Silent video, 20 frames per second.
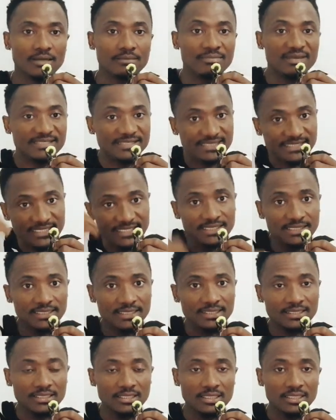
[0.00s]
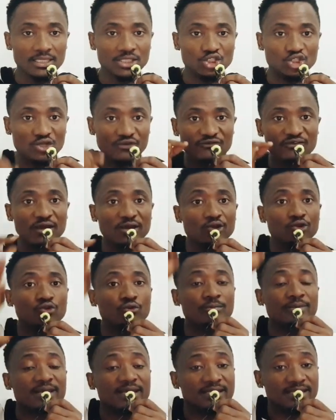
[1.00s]
Mais si je viens
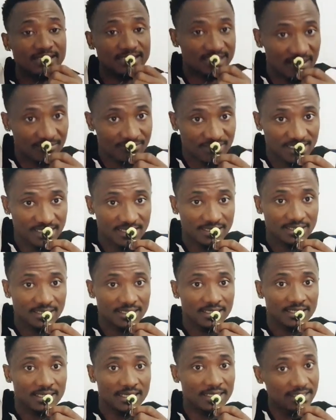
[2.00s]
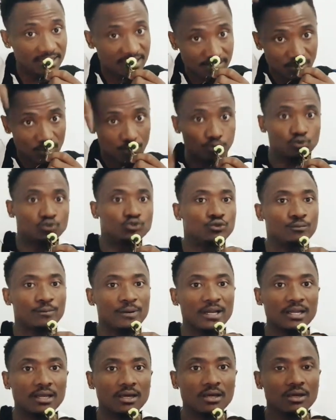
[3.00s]
récupérer tes habits et tu ne me poursuis
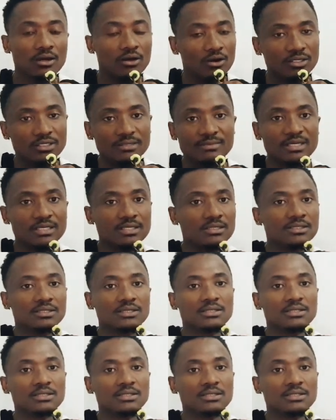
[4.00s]
pas là, on dit, mais